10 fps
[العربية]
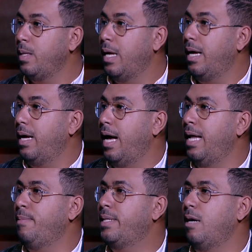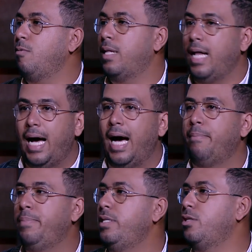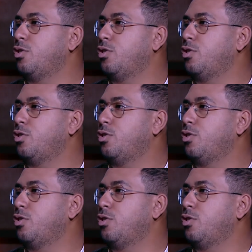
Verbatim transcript: اه انا متعود لا اجواء